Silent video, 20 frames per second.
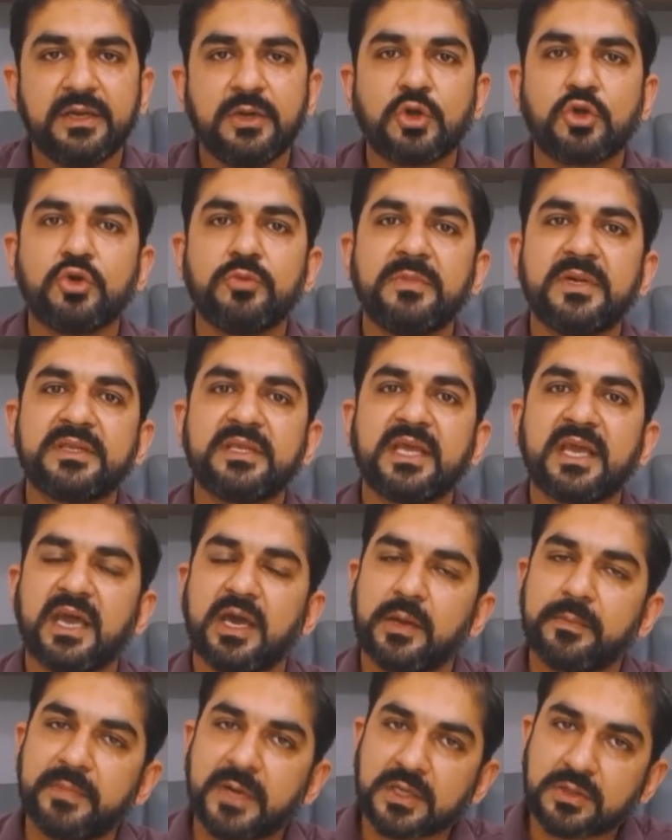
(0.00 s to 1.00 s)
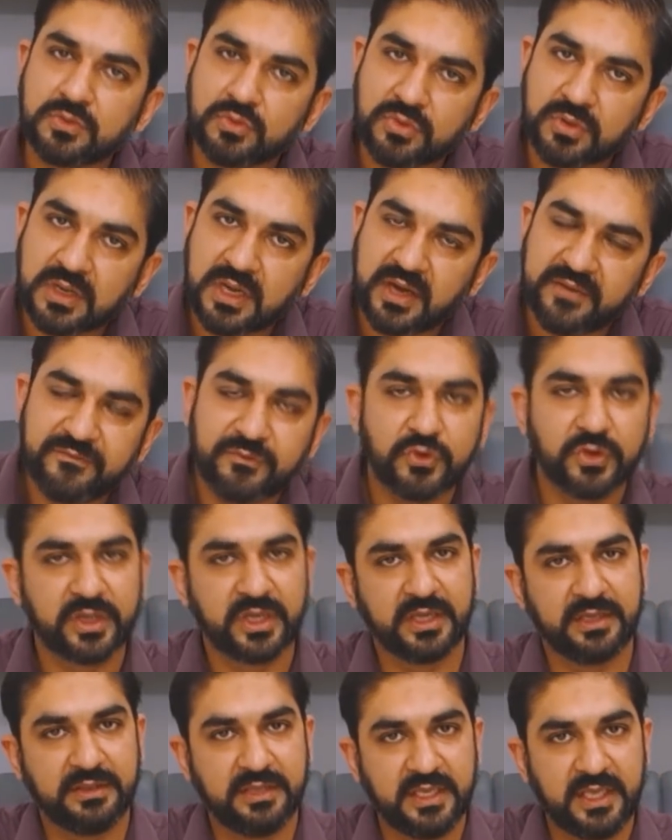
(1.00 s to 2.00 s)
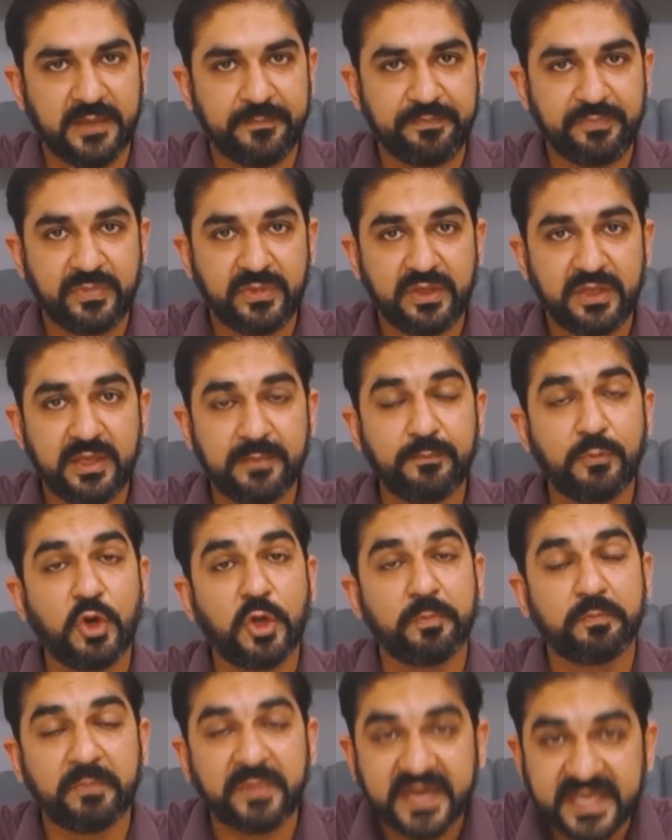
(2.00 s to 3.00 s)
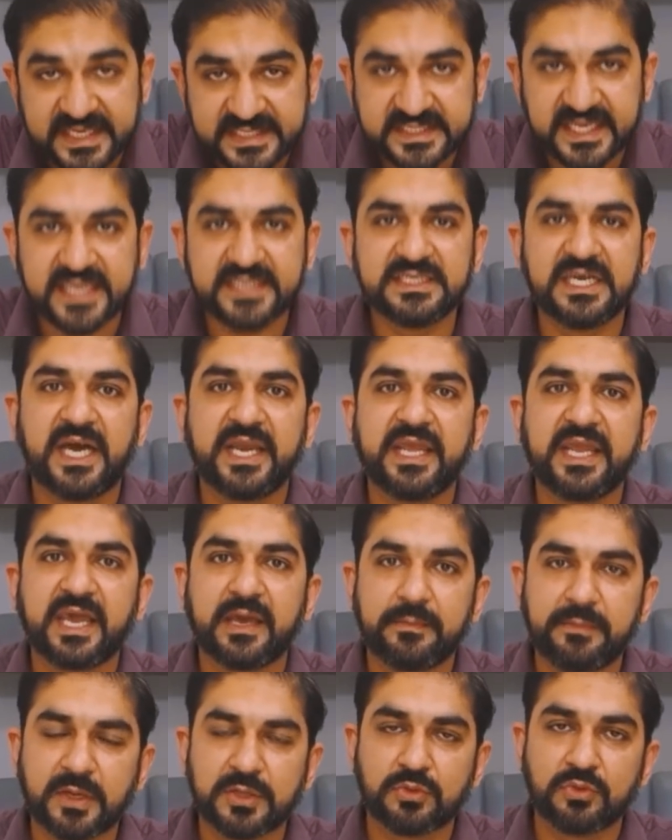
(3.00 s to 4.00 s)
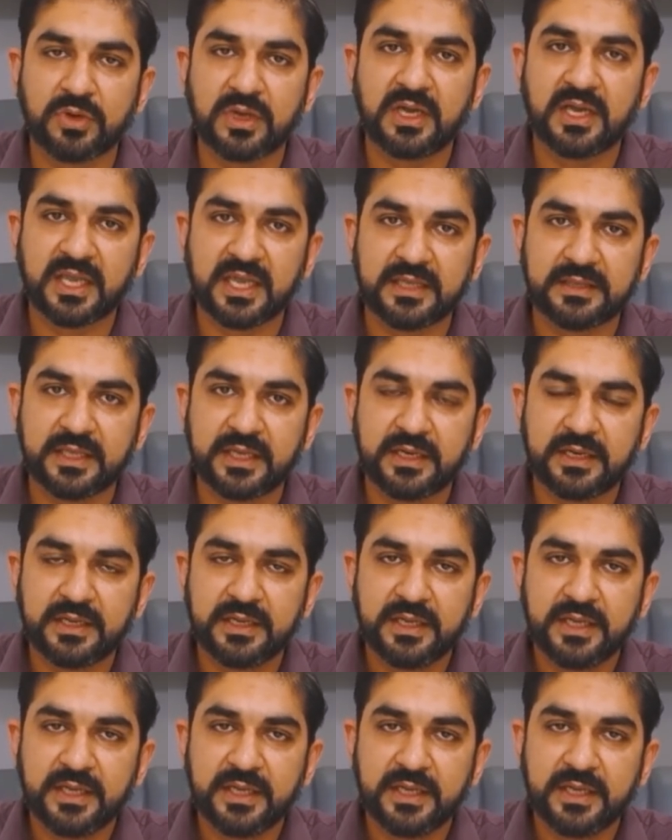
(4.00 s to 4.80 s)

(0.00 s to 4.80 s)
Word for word: हुकूमत खैर पख्तूनख्वा अफोर्ड करती है ये बहुत बड़ी चेंज आ रही है खैर पख्तूनख्वा के अंदर